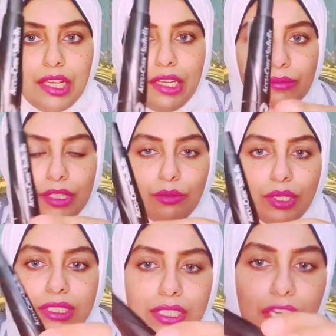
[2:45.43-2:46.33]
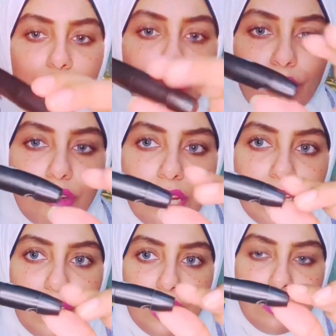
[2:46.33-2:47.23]
قلم الوخز ده عبارة
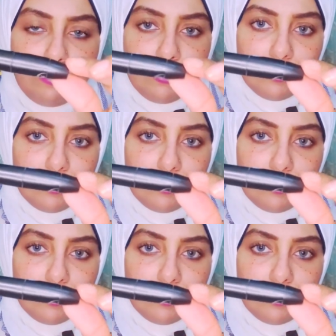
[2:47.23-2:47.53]
عن قلم